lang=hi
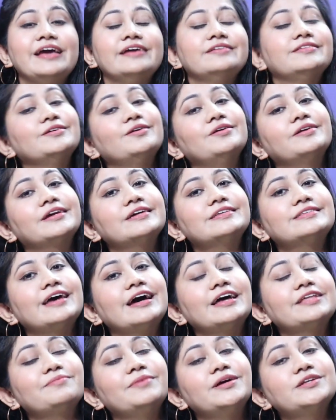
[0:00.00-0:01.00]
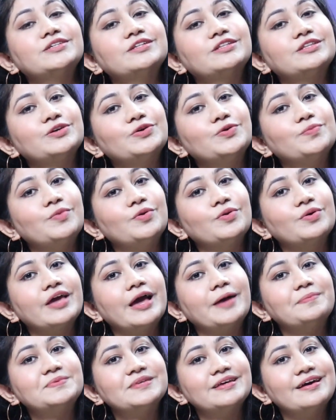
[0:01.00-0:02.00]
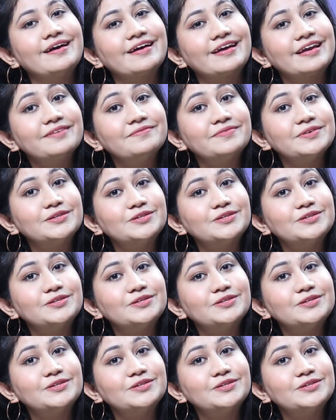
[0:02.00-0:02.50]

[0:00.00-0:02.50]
इसी नोट के साथ मैं चलती हूँ मिलूँगी आपसे अगले